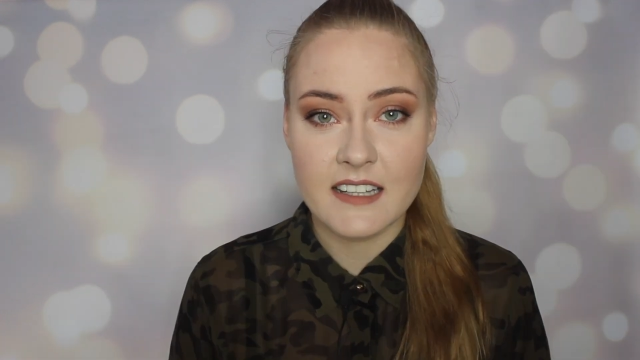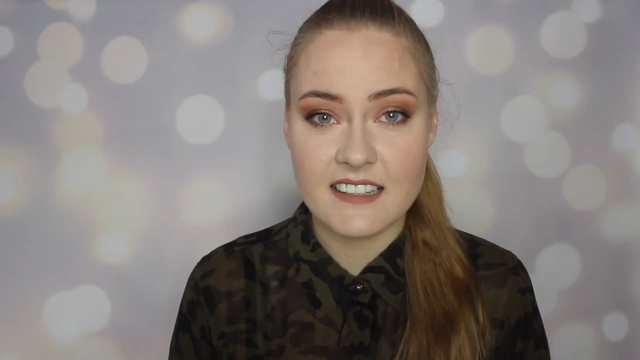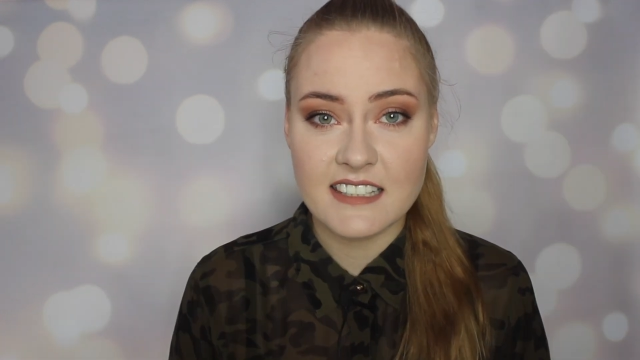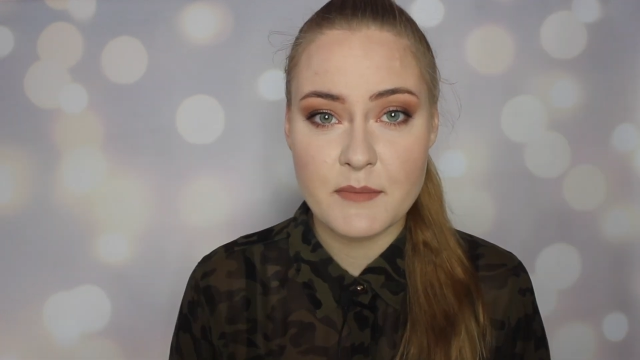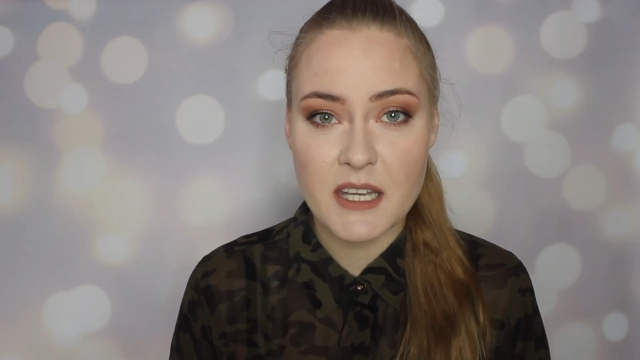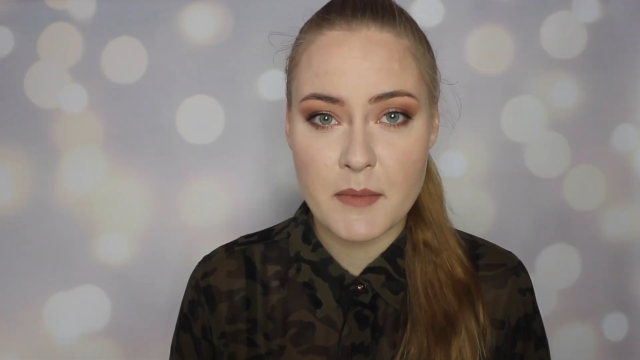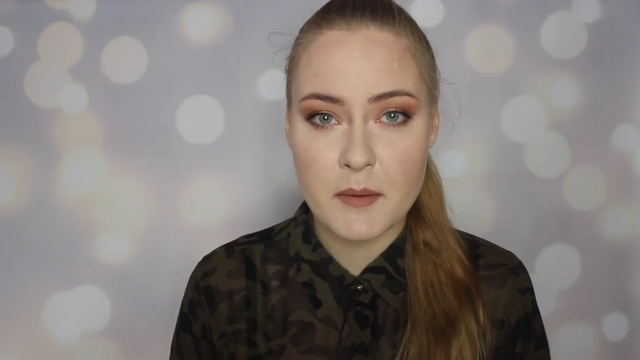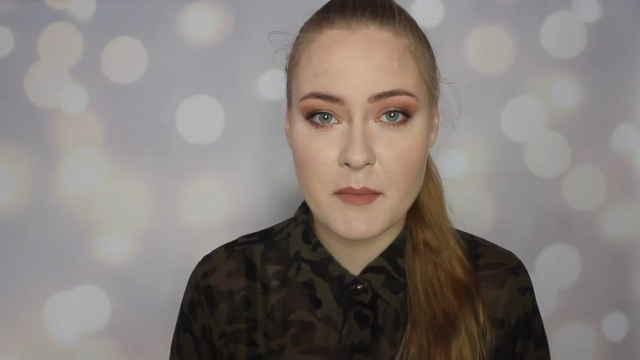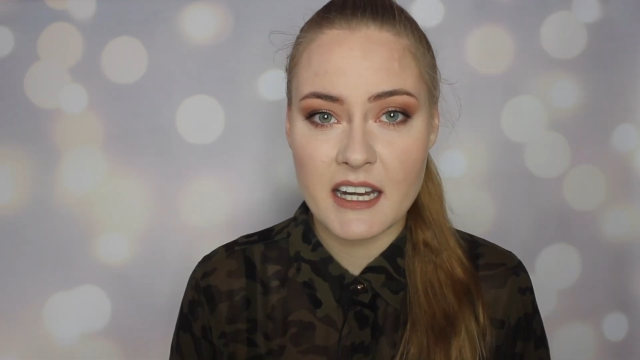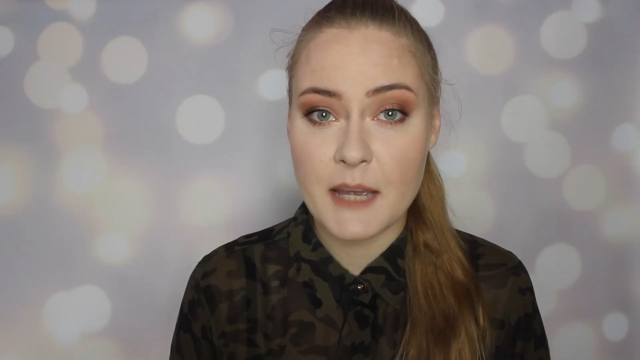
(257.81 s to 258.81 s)
Następnie
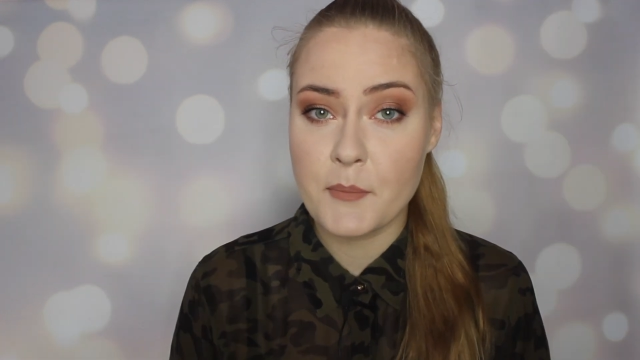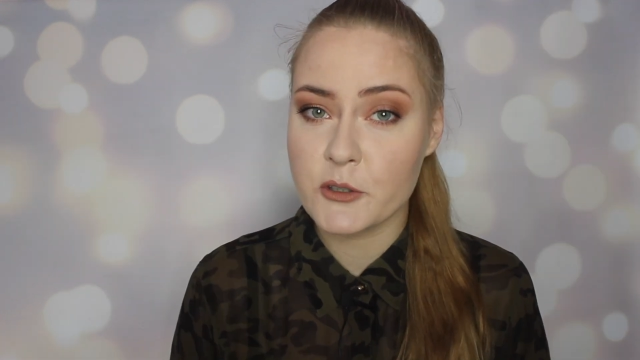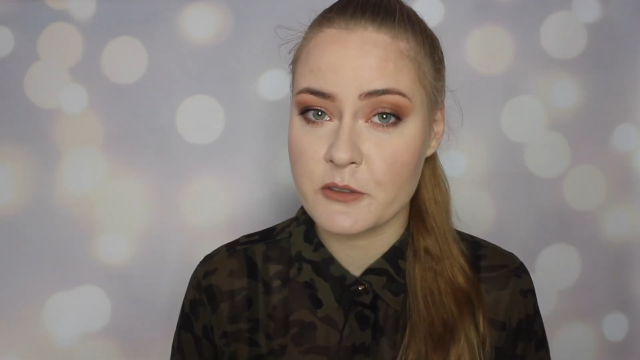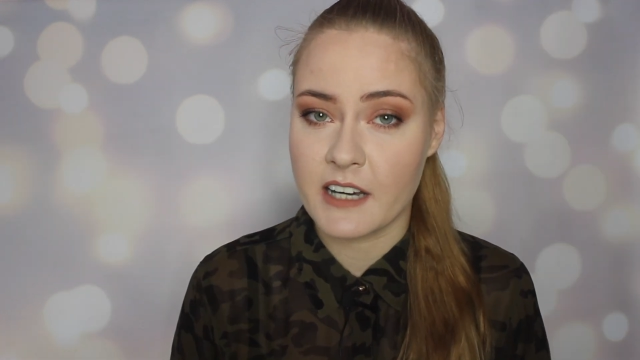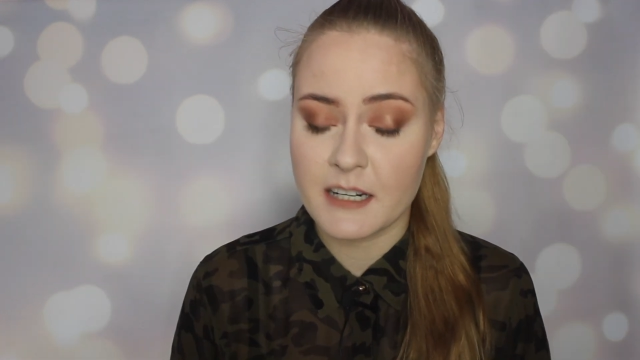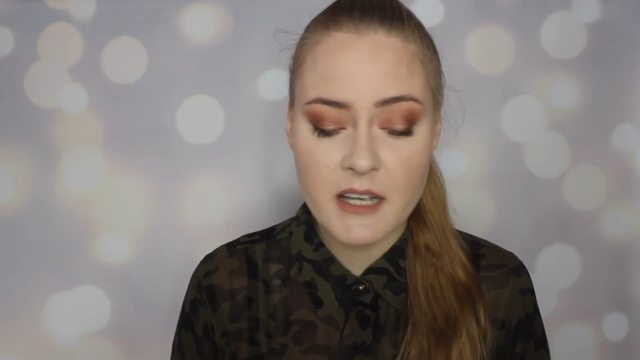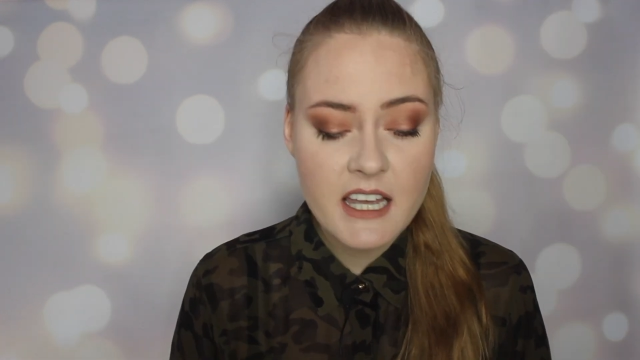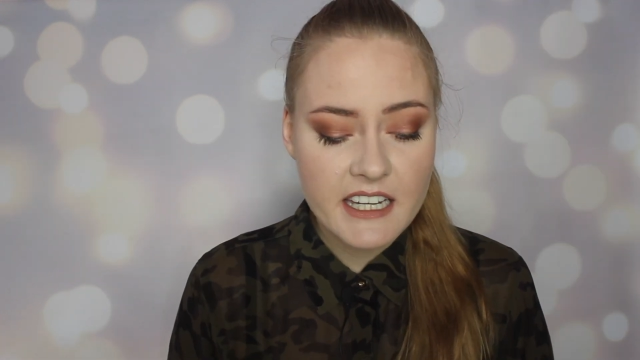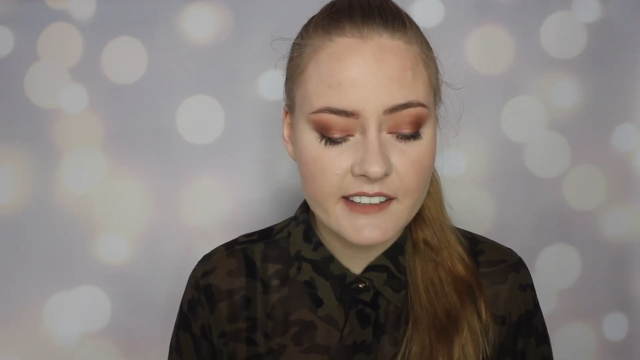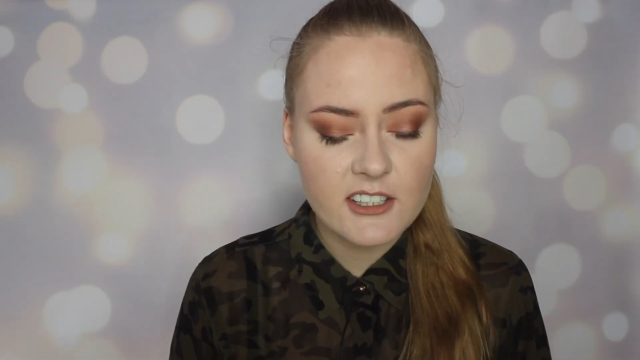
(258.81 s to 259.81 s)
mamy markę Podofarm
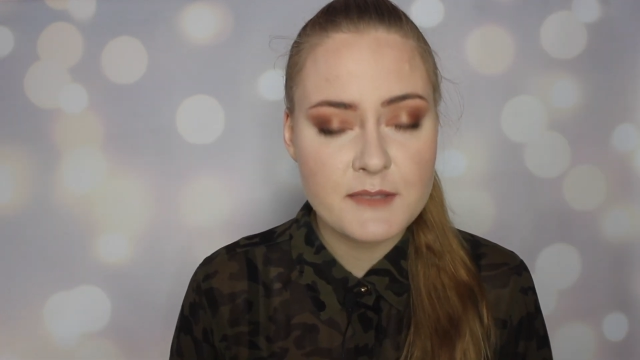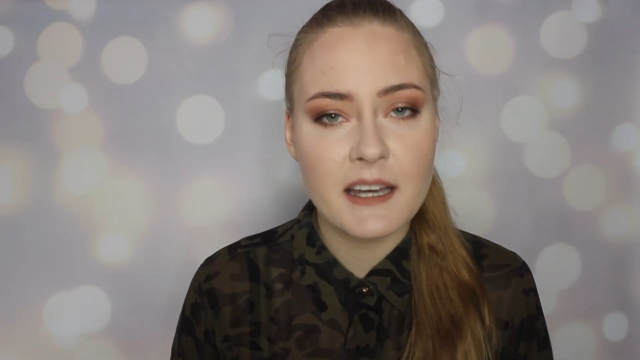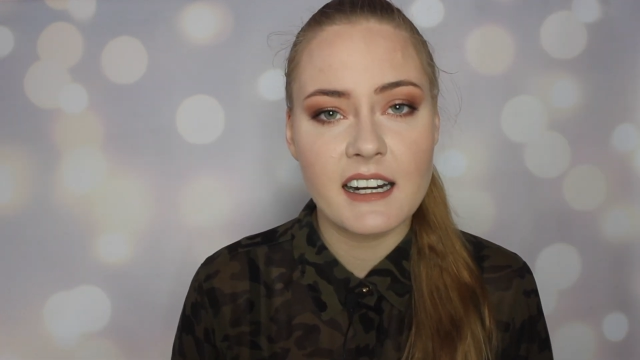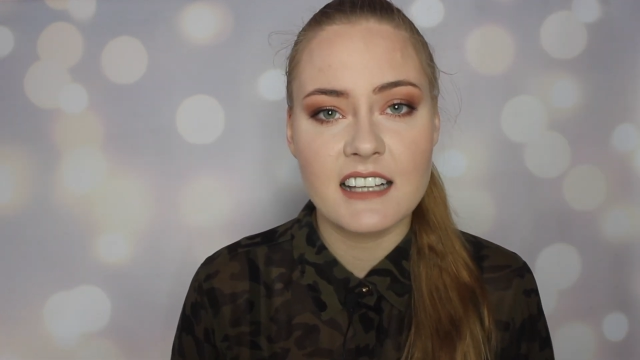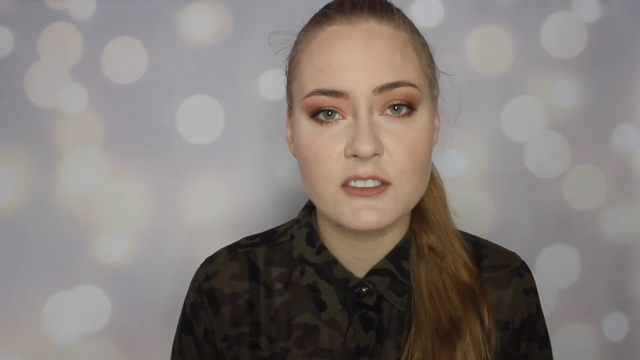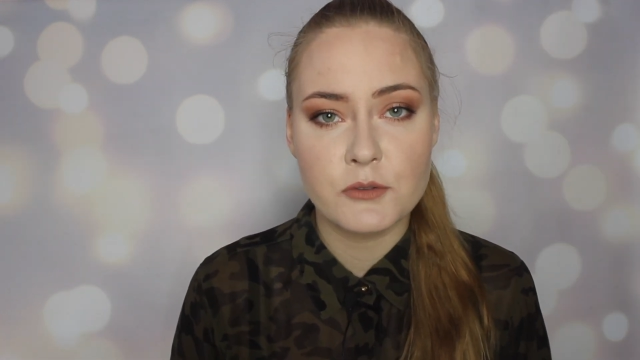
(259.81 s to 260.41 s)
i to jest marka,